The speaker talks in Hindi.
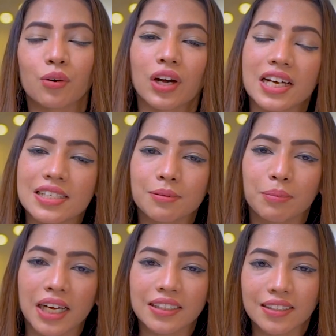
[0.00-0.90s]
और आज
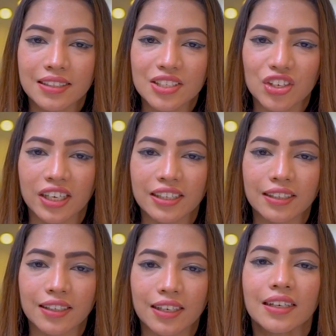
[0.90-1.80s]
हम बात करने जा
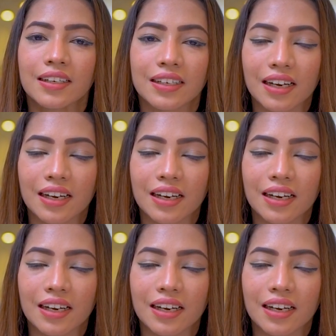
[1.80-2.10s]
रहे हैं